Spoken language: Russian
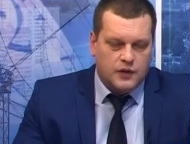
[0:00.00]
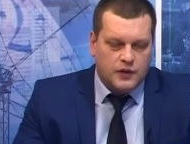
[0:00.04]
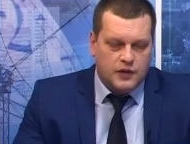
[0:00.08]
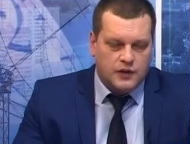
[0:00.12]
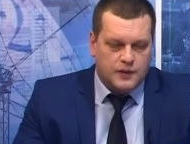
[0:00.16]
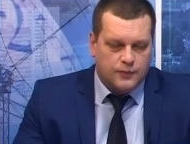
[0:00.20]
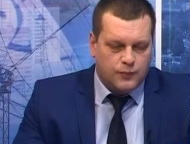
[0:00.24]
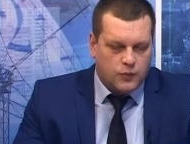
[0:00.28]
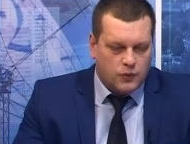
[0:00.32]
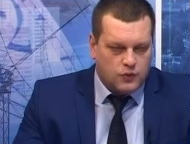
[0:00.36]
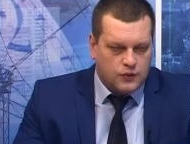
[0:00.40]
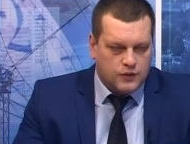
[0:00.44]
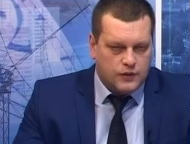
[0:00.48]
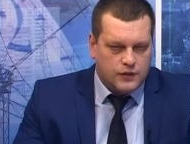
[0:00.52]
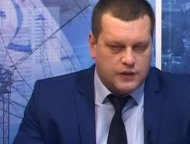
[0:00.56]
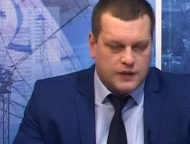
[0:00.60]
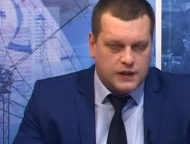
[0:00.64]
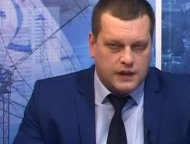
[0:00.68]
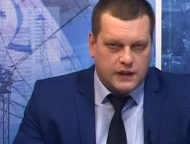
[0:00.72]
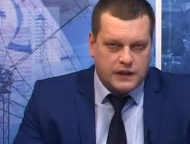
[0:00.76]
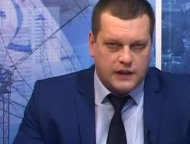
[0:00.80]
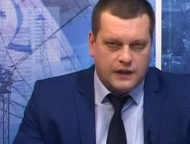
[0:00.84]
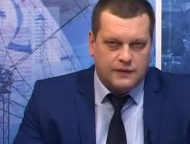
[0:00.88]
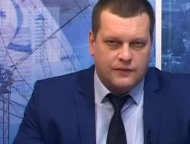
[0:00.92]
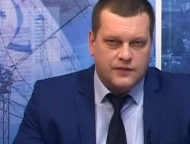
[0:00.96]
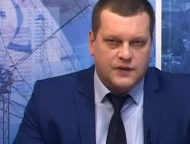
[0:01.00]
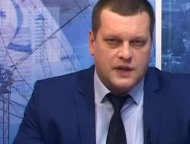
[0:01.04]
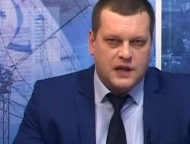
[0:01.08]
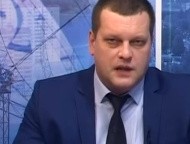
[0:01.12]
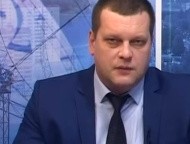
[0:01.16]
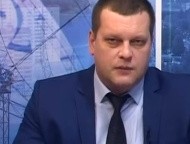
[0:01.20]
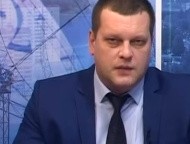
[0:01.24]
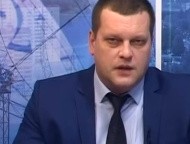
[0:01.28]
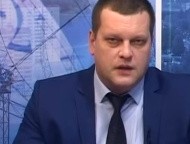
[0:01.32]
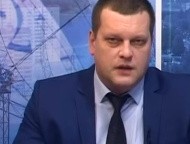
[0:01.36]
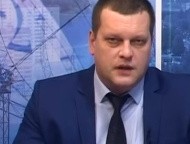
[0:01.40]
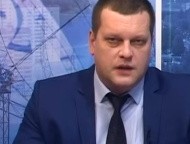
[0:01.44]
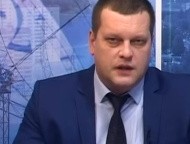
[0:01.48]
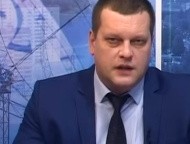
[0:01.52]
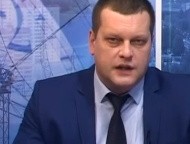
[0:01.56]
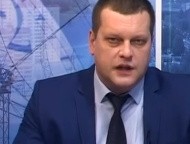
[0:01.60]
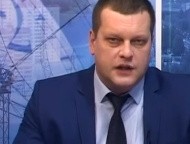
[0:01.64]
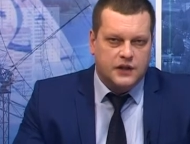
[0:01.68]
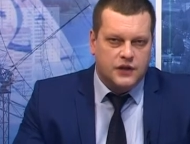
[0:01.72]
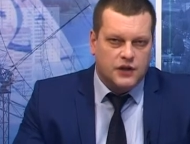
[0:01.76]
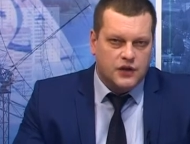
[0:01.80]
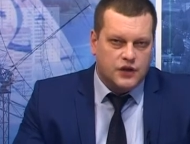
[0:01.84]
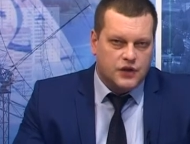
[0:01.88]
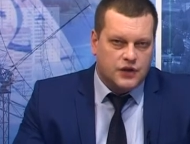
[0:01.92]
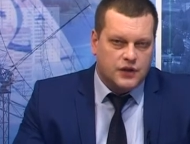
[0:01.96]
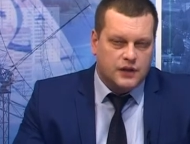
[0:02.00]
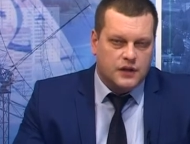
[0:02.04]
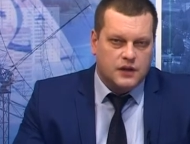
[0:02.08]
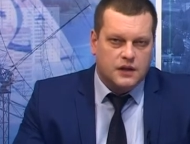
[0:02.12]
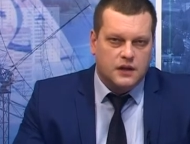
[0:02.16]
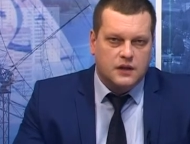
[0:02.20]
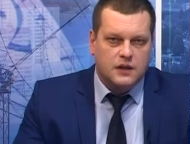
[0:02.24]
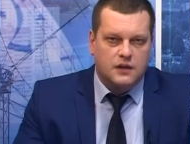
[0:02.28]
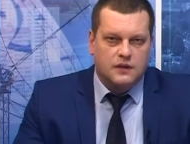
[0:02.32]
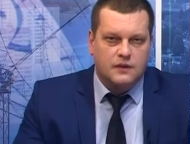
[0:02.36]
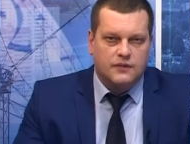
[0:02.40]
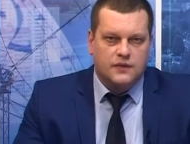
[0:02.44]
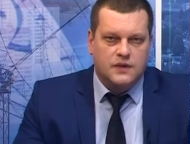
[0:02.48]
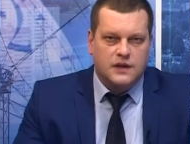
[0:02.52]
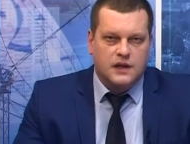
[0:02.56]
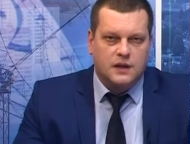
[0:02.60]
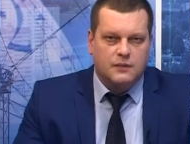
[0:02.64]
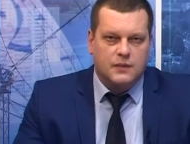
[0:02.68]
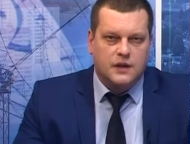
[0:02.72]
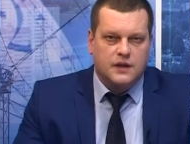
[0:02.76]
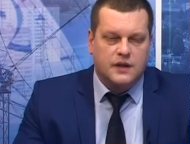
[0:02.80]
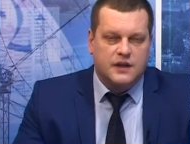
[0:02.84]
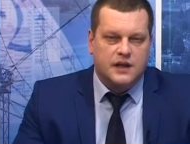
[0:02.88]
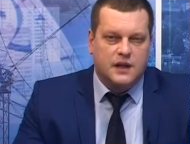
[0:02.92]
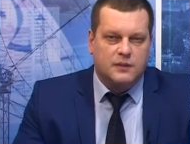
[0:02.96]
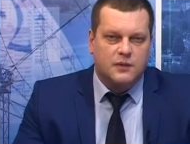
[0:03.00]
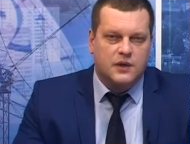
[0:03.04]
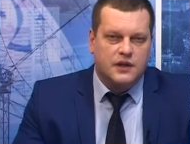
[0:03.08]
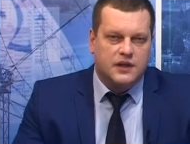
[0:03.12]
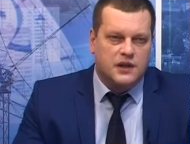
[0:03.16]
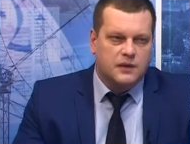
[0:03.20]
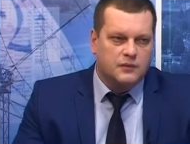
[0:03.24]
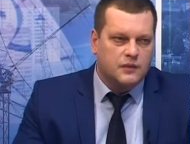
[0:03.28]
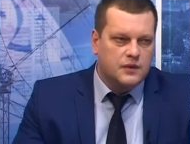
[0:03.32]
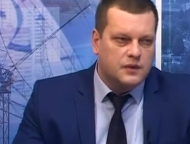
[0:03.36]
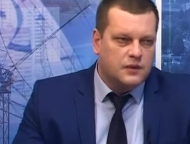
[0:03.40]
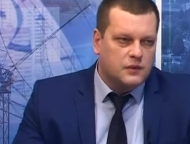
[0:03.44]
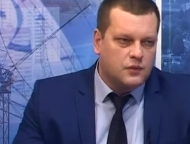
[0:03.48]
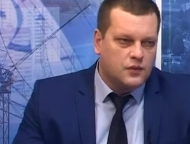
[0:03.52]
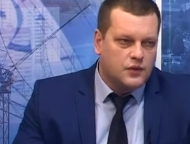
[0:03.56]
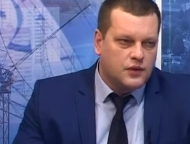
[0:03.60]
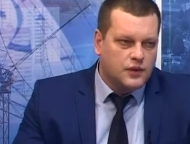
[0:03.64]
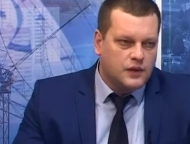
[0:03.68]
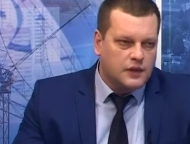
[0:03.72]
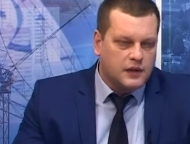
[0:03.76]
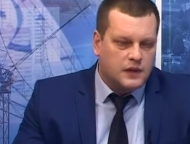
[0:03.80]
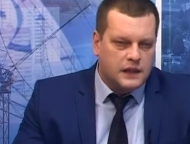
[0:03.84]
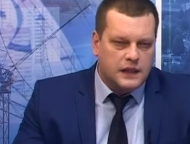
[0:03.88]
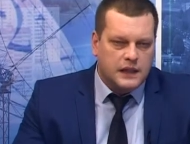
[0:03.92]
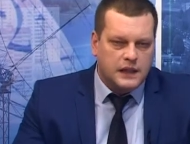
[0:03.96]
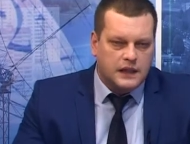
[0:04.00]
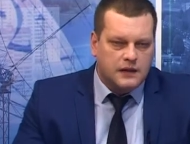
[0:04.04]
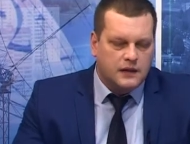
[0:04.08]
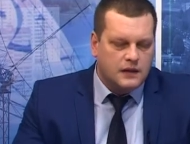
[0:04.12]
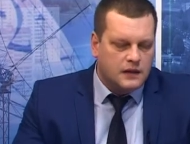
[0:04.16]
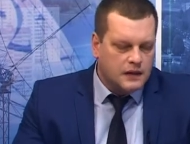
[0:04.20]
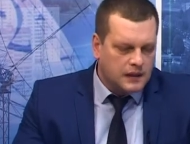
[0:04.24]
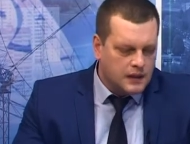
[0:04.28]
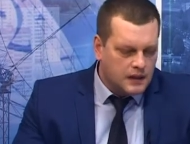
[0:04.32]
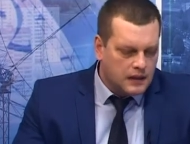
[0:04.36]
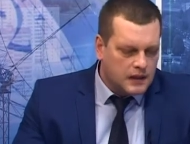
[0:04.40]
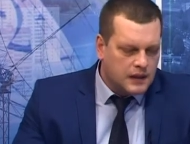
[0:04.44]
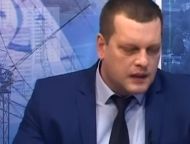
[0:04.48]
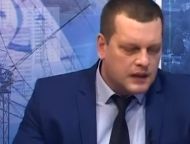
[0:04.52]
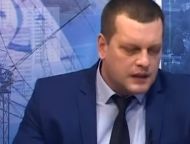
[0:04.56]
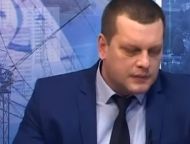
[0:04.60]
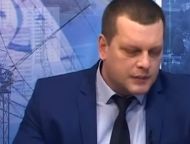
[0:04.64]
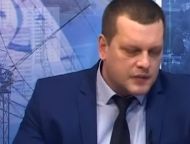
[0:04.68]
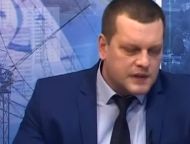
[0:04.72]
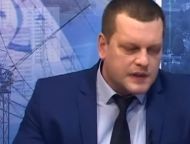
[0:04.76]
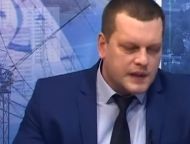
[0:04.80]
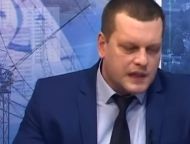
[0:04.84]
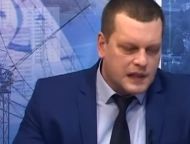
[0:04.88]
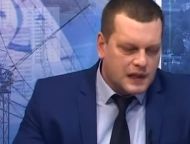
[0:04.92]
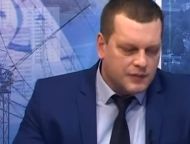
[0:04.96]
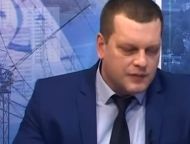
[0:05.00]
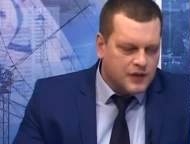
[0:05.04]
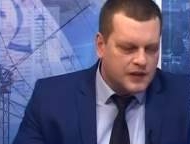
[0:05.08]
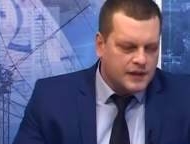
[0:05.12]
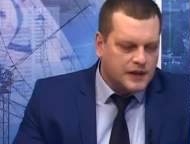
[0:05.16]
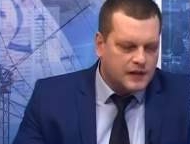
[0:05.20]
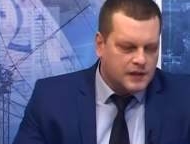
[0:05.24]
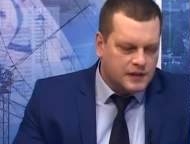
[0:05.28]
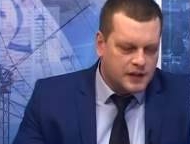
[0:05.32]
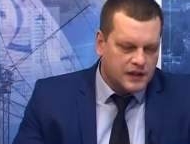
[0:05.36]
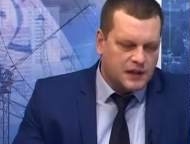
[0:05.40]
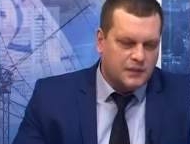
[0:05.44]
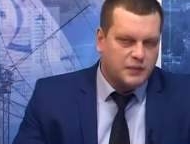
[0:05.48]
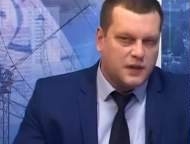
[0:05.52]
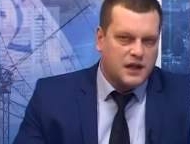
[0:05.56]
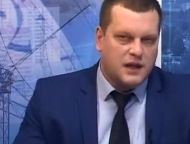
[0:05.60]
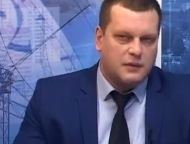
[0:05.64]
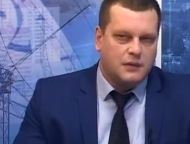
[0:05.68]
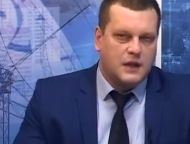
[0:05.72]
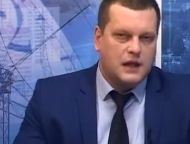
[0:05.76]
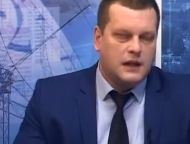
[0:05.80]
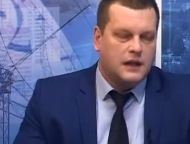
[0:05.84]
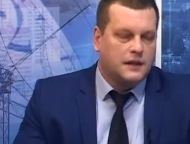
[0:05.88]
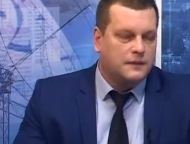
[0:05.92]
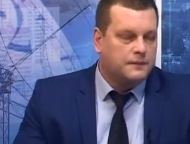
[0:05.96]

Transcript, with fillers: используется она в самых критичных, в самых необходимых случаях, и мы стараемся делать это минимально.